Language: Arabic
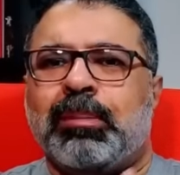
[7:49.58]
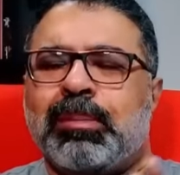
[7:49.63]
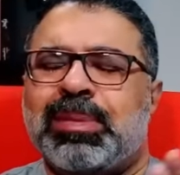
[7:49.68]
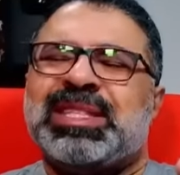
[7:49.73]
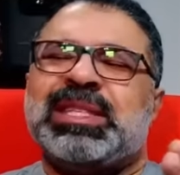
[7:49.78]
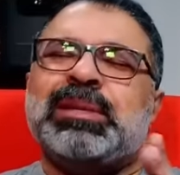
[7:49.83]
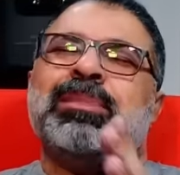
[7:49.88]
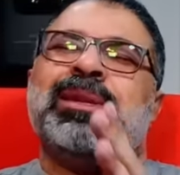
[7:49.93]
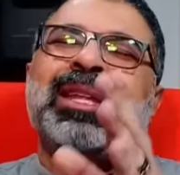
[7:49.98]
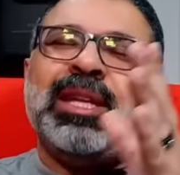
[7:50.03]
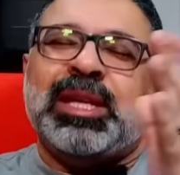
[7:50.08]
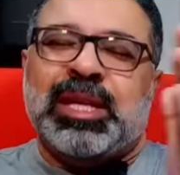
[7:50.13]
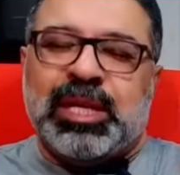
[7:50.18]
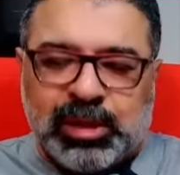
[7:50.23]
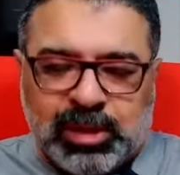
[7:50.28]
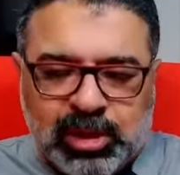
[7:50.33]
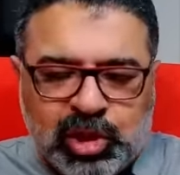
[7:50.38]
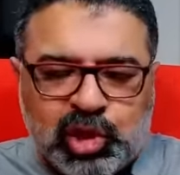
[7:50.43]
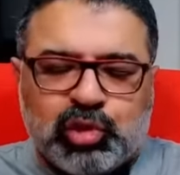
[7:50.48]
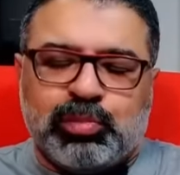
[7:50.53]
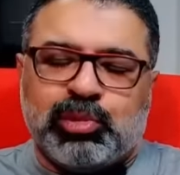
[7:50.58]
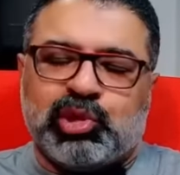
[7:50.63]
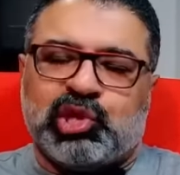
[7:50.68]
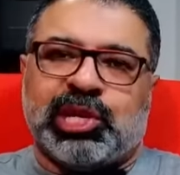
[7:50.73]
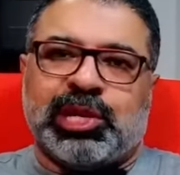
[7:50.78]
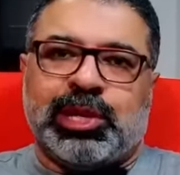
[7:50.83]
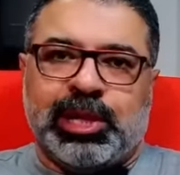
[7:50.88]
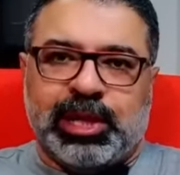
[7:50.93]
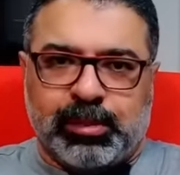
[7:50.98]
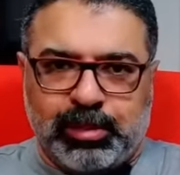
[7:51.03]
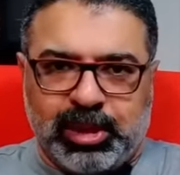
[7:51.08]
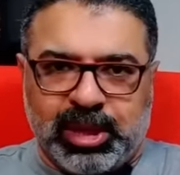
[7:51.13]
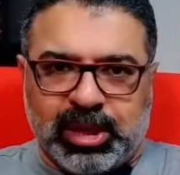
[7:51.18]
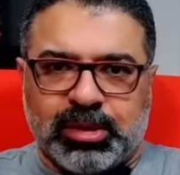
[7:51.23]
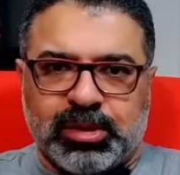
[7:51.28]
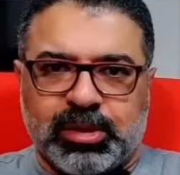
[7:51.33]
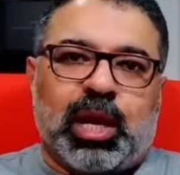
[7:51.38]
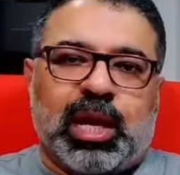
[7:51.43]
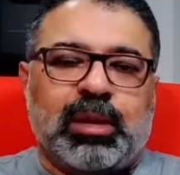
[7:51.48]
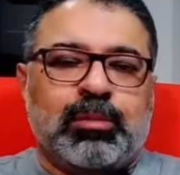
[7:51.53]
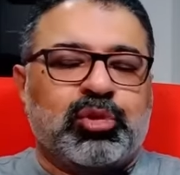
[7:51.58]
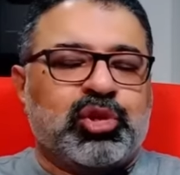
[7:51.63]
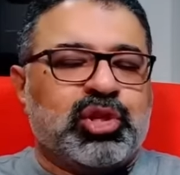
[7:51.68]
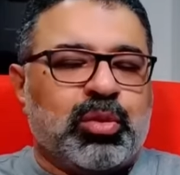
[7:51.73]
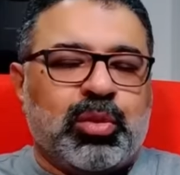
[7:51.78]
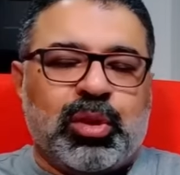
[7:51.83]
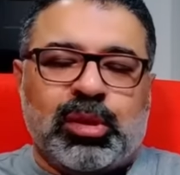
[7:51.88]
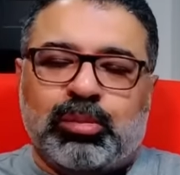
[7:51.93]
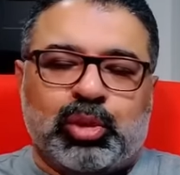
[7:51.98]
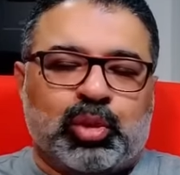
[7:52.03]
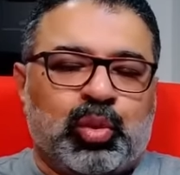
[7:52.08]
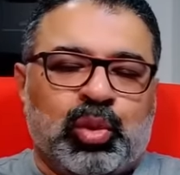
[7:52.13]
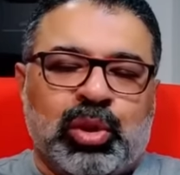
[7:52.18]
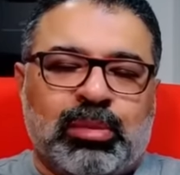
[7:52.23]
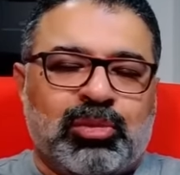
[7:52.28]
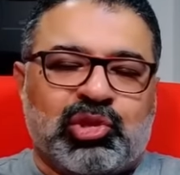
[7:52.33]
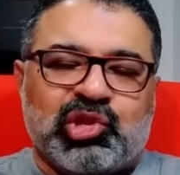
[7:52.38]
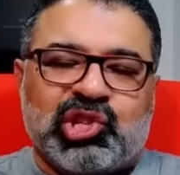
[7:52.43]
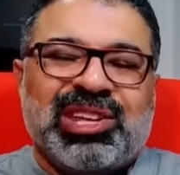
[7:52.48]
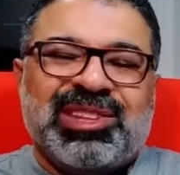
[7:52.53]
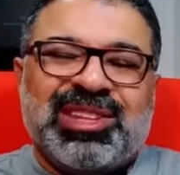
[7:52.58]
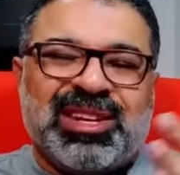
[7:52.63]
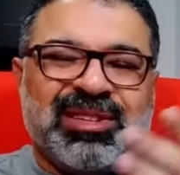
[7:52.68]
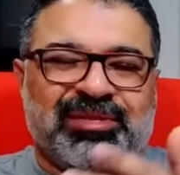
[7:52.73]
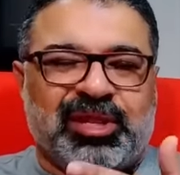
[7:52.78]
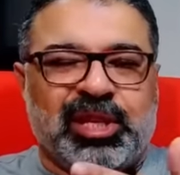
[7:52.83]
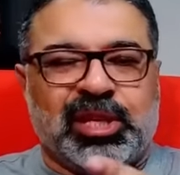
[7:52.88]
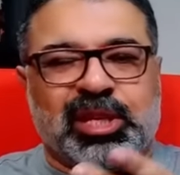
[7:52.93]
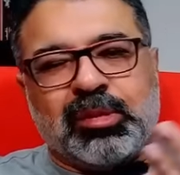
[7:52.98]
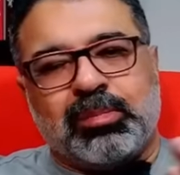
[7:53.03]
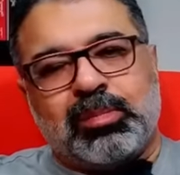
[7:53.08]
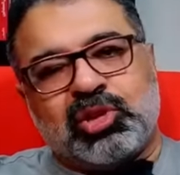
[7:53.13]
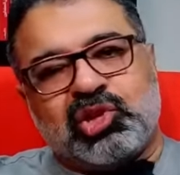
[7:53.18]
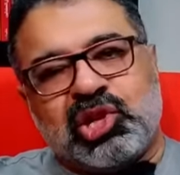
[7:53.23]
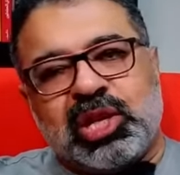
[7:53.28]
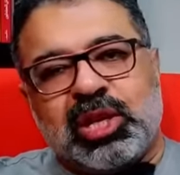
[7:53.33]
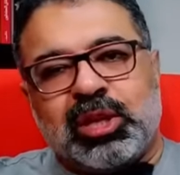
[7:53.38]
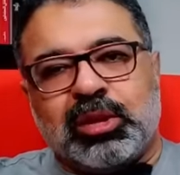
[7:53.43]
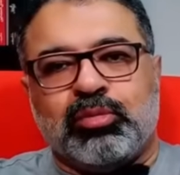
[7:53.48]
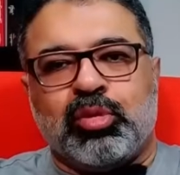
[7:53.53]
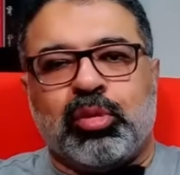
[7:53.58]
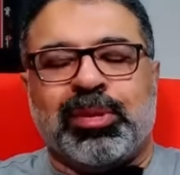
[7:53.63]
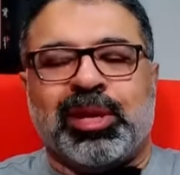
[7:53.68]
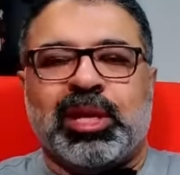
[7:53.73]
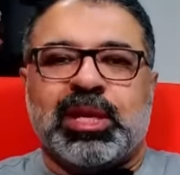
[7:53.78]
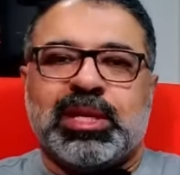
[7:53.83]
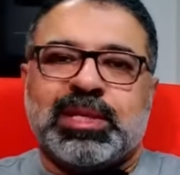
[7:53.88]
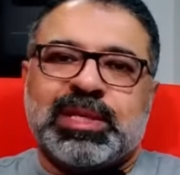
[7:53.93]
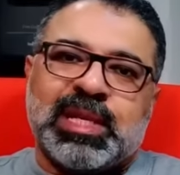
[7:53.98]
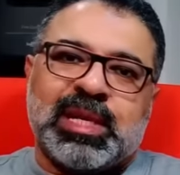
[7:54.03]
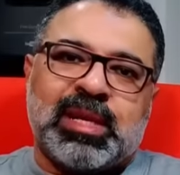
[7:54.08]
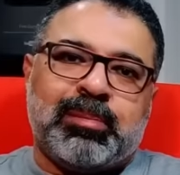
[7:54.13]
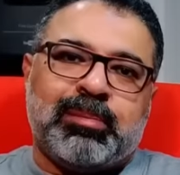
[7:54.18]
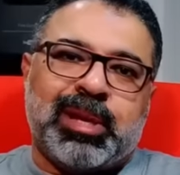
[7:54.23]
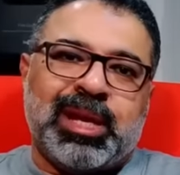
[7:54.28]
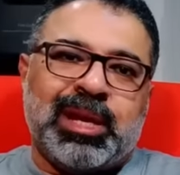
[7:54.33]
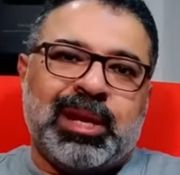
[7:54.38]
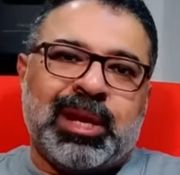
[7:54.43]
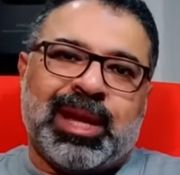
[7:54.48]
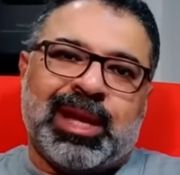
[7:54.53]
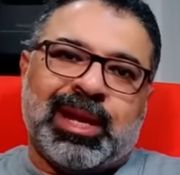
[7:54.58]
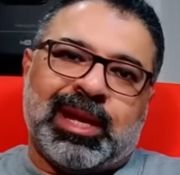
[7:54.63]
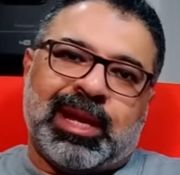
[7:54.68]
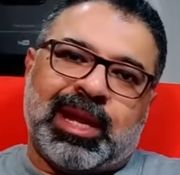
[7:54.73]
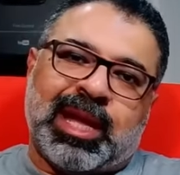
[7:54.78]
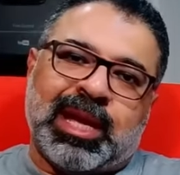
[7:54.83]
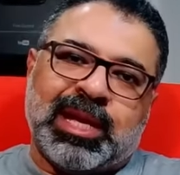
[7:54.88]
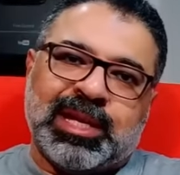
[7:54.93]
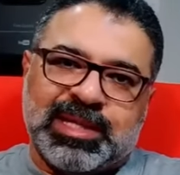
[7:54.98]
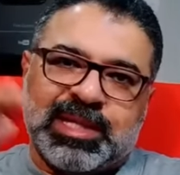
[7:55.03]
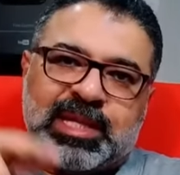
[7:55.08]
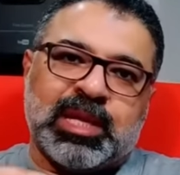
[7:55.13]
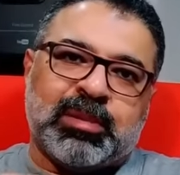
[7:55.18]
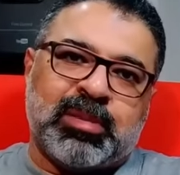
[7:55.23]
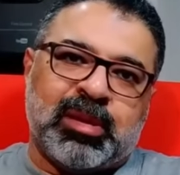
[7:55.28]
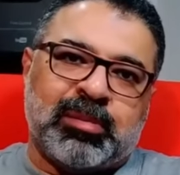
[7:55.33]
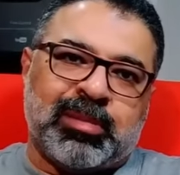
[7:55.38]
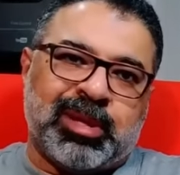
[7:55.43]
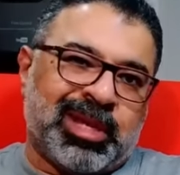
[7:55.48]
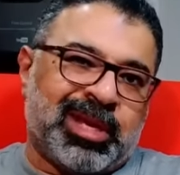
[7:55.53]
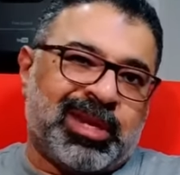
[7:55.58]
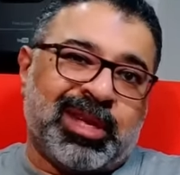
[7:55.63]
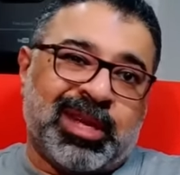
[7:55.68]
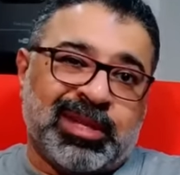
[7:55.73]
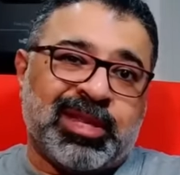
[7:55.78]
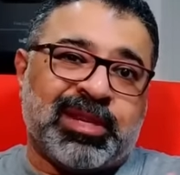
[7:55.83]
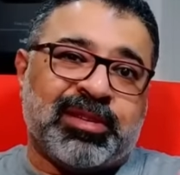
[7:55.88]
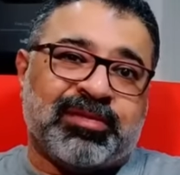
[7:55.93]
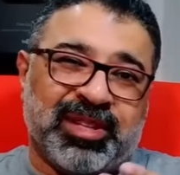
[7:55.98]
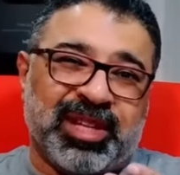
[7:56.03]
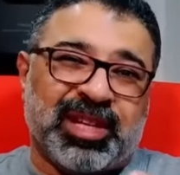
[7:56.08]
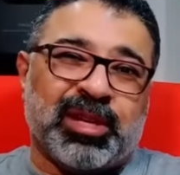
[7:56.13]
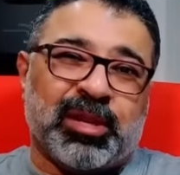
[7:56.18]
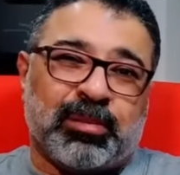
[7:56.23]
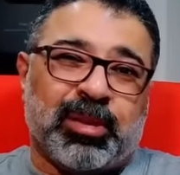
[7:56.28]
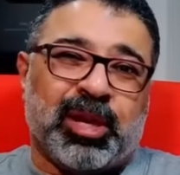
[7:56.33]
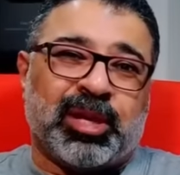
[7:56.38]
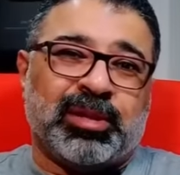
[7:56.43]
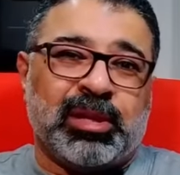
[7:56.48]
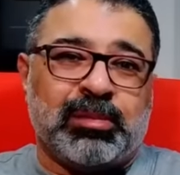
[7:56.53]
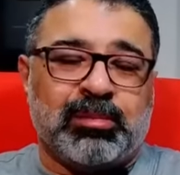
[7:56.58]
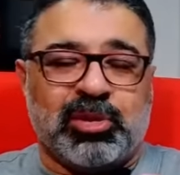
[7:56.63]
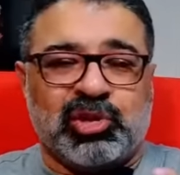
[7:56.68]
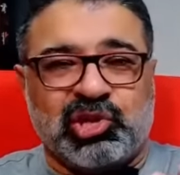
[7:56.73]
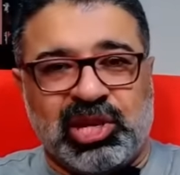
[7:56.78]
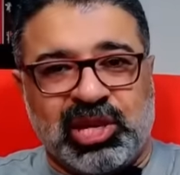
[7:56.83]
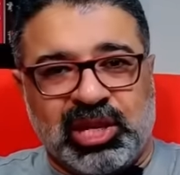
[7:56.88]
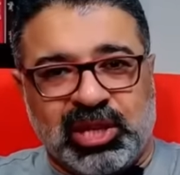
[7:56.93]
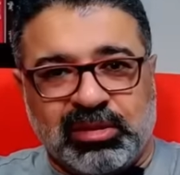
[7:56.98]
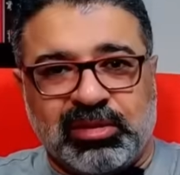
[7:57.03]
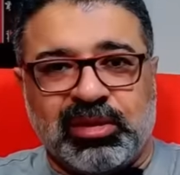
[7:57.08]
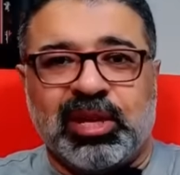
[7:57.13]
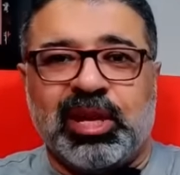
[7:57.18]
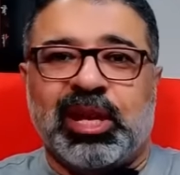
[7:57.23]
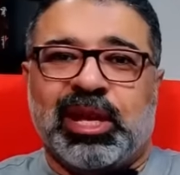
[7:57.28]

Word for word: بس ما ضايقتنيش بشكل كبير على مستوى البطوله مش قادر افتكر مشاهد مميزه بل على العكس تماما انا قادر افتكر بعض المشاهد